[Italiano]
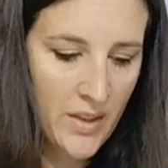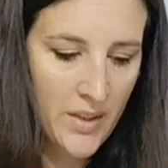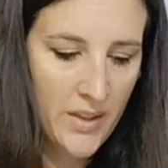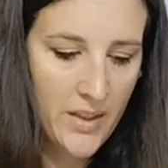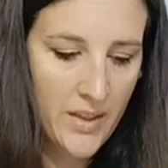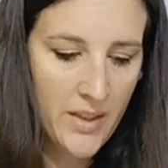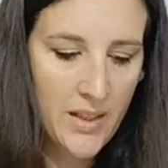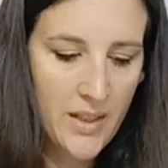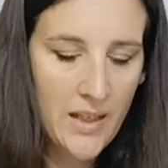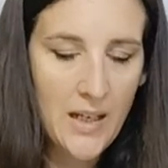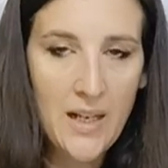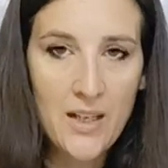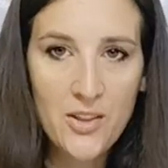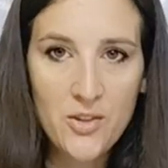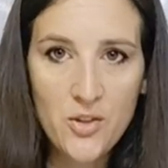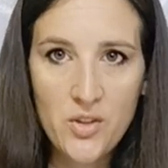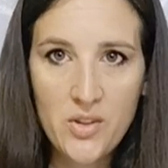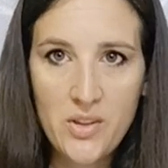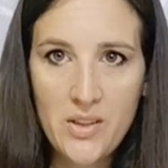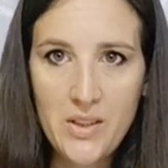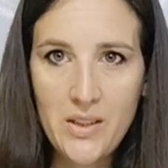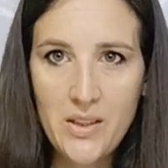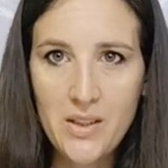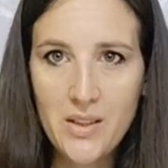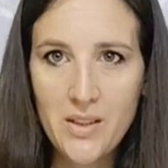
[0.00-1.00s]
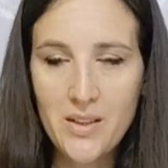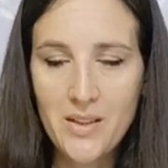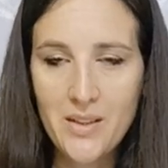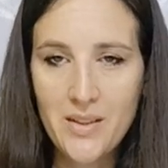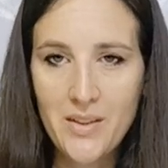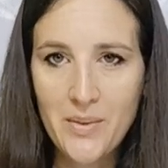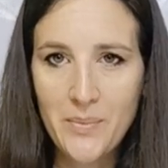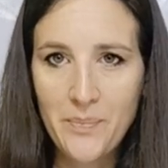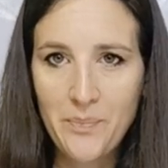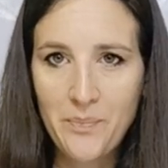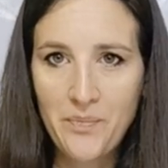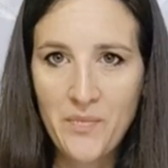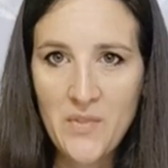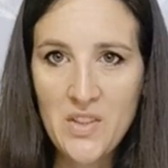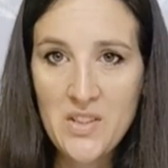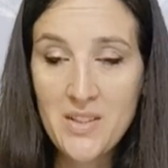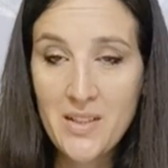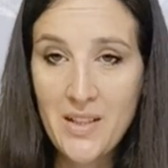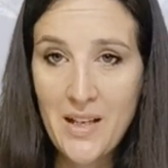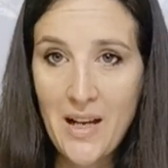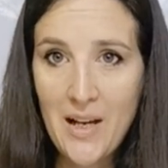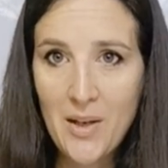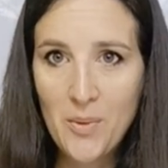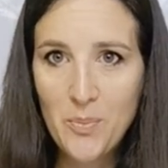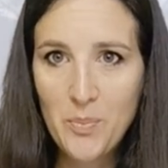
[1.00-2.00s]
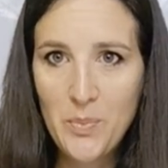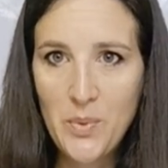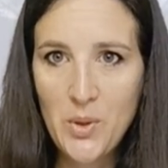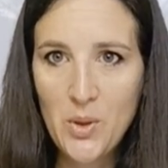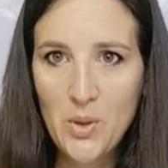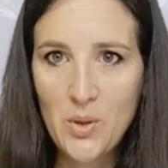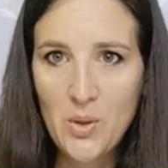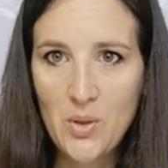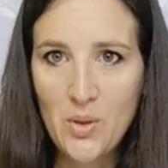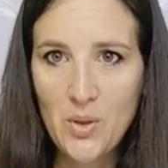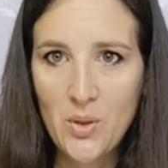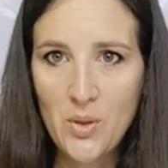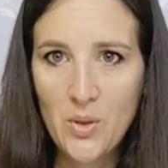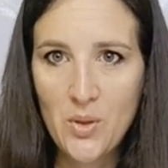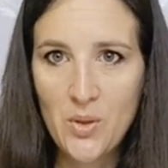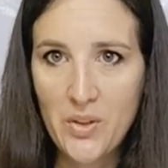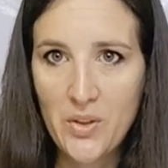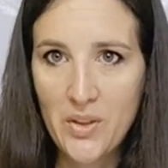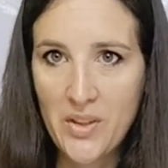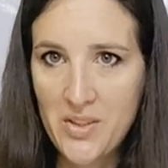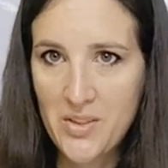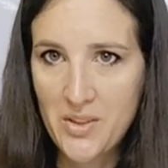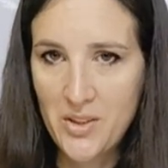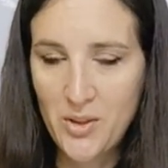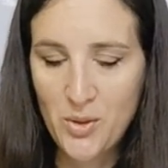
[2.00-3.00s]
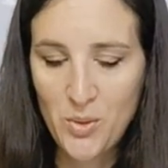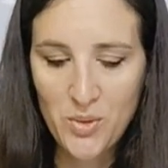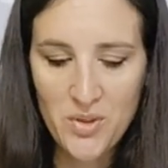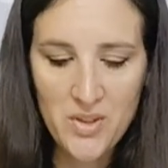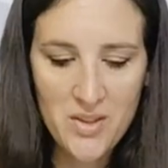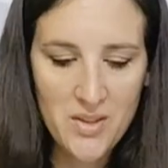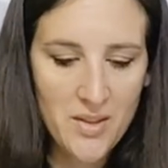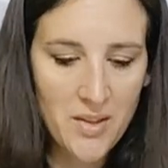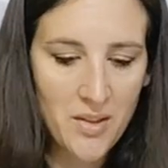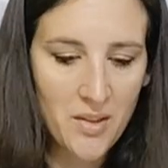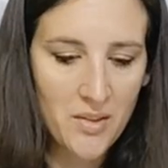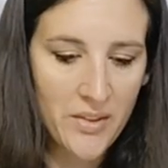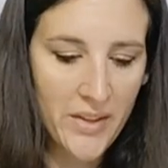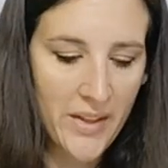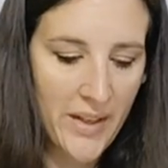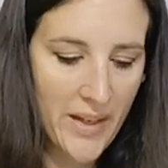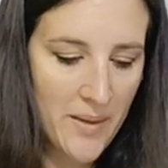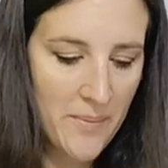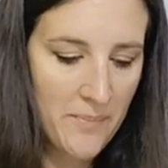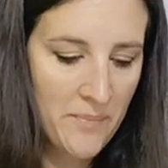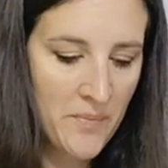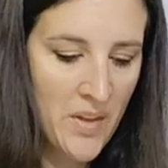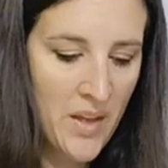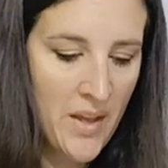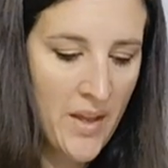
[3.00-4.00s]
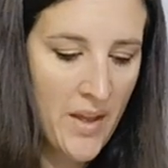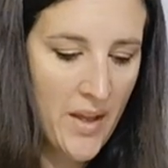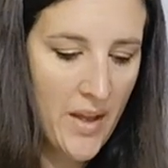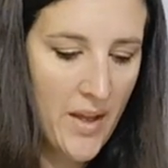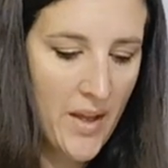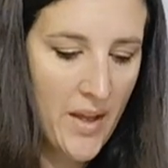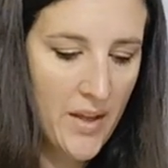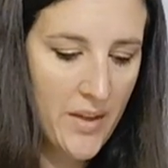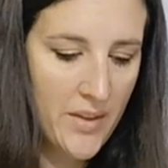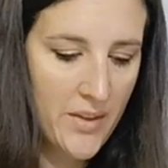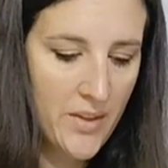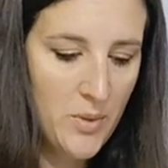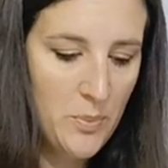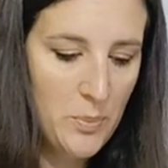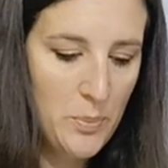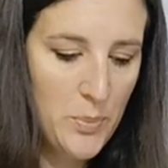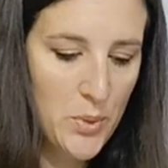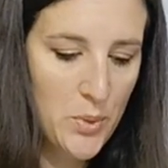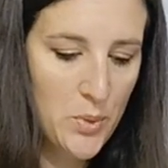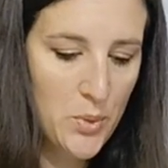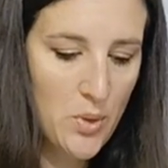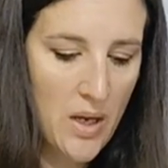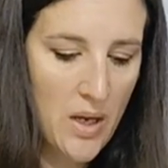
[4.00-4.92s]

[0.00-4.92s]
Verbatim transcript: in caso di ehm, scambio o restituzione e in più